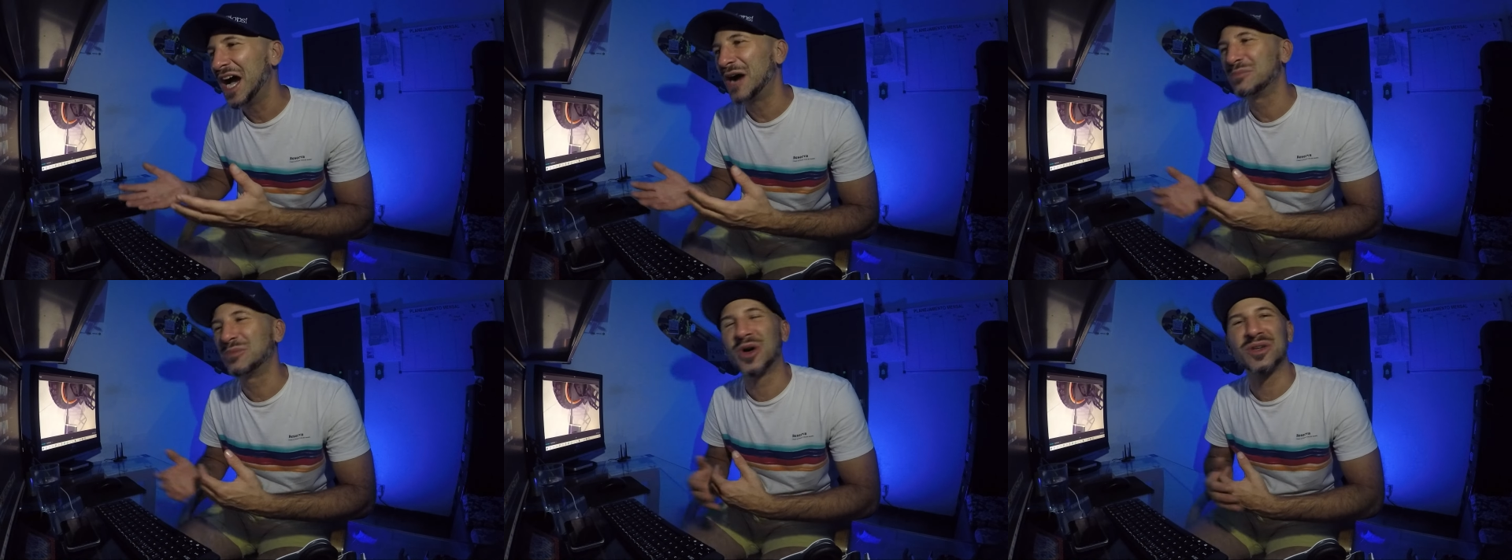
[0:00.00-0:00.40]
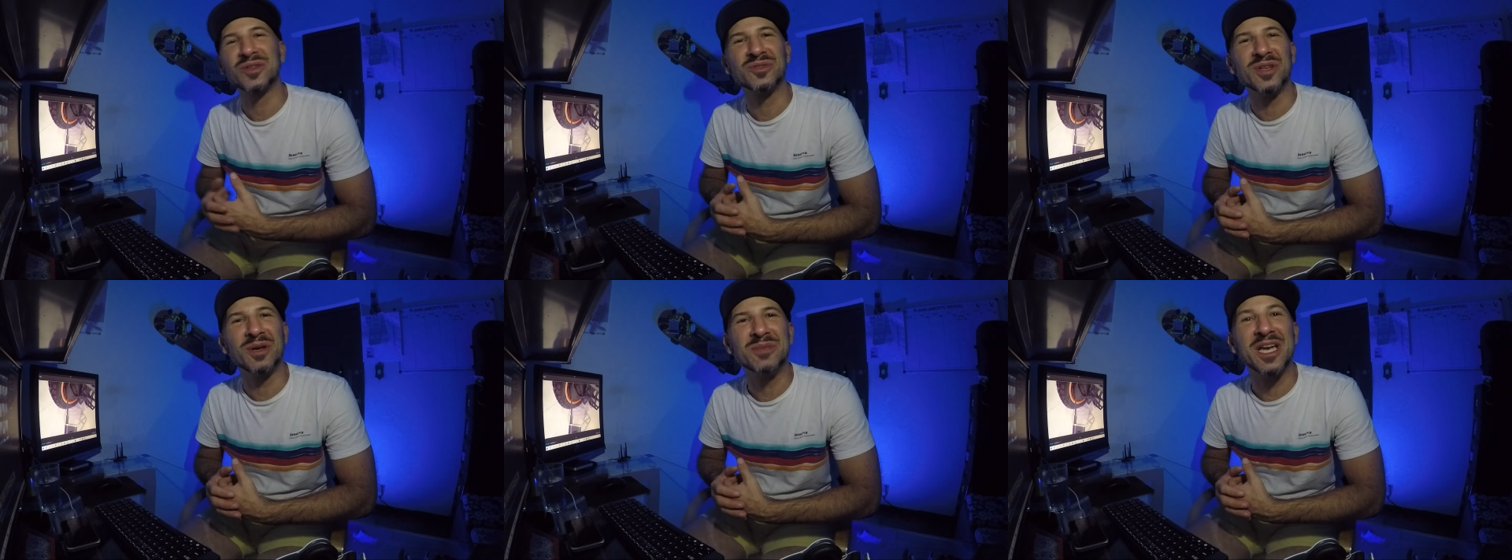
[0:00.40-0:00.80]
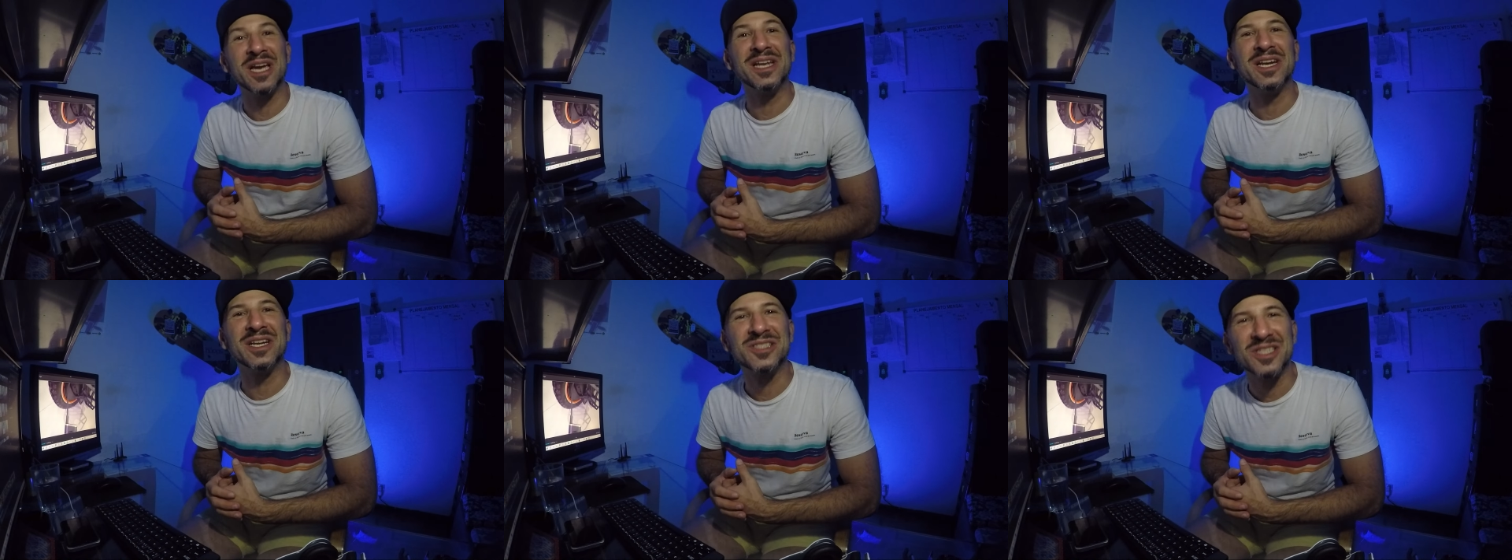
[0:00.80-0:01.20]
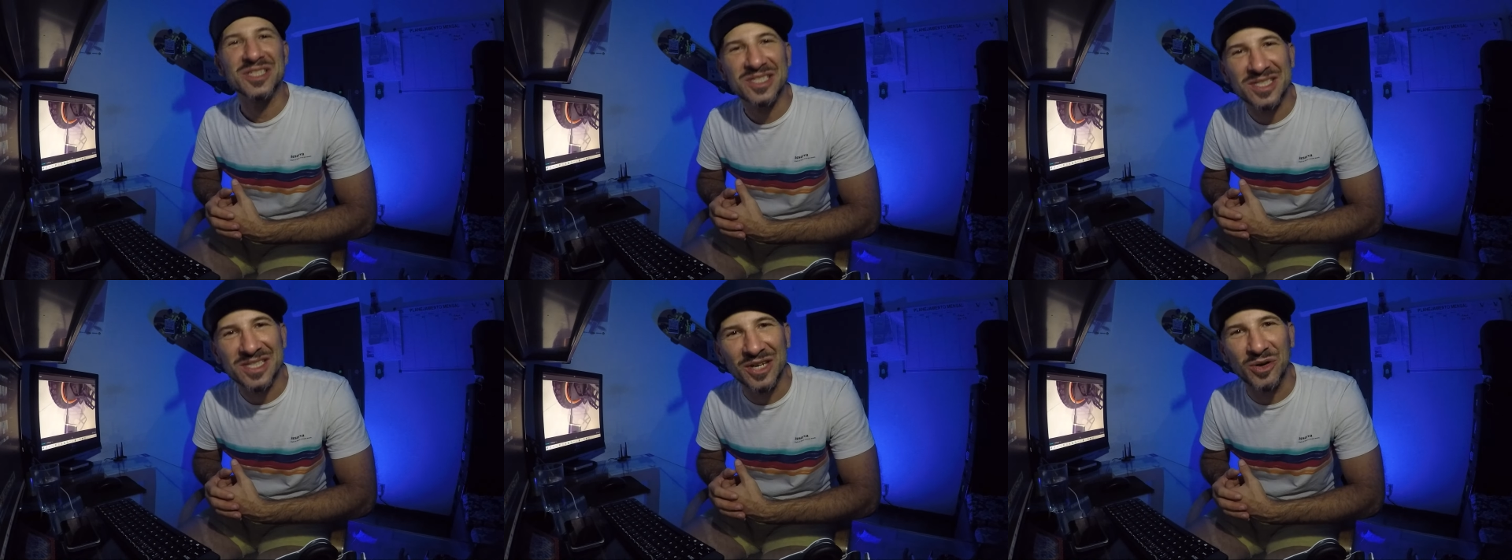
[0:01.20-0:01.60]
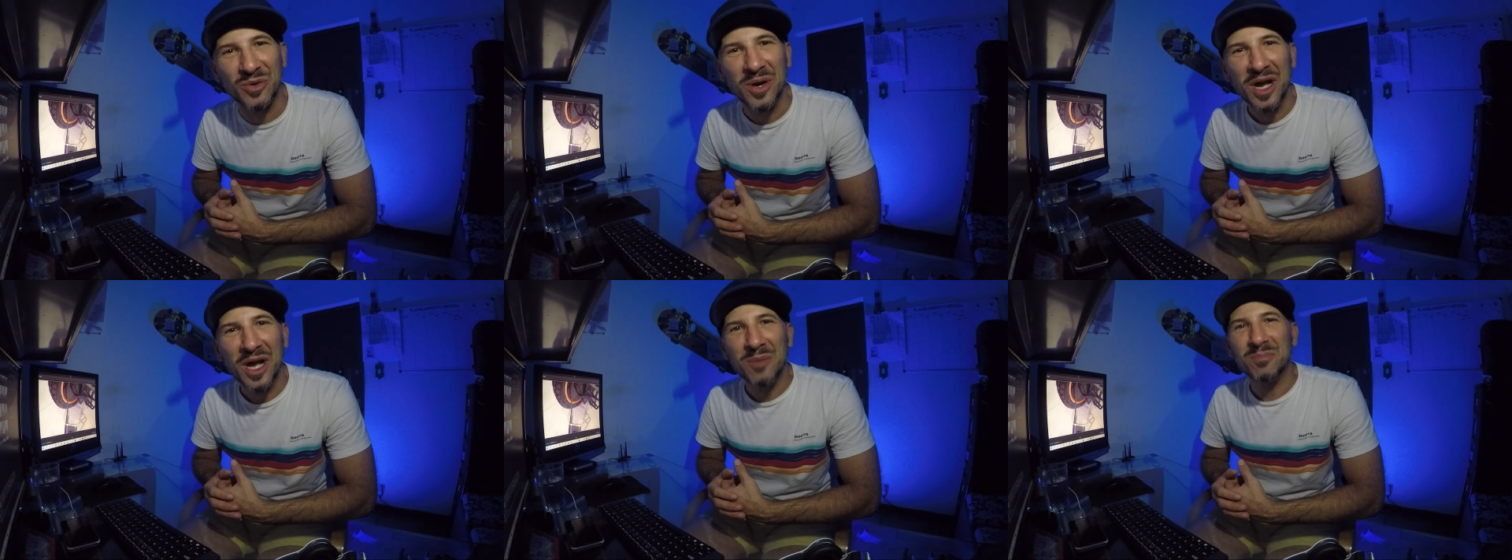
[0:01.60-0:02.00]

a bordo da minha ilha de edição.